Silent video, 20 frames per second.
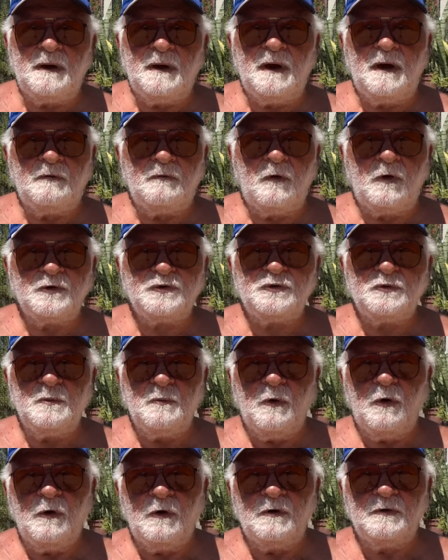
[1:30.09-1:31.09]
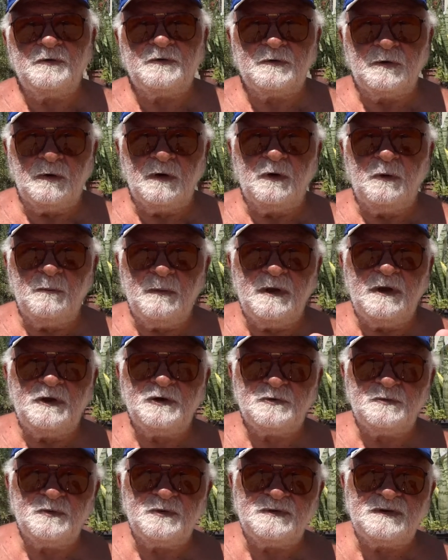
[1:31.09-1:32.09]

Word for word: a voz do morro sou eu mesmo,